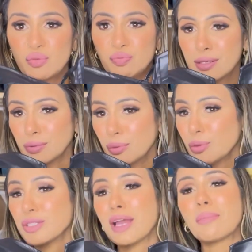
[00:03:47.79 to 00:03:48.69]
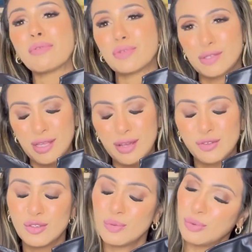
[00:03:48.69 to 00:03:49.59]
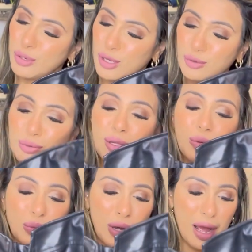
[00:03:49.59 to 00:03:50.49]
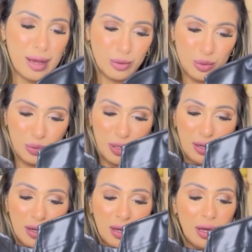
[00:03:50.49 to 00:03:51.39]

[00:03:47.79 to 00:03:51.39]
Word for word: Se eu não mostrar aí pra vocês, gente, é porque não deu no caso, né?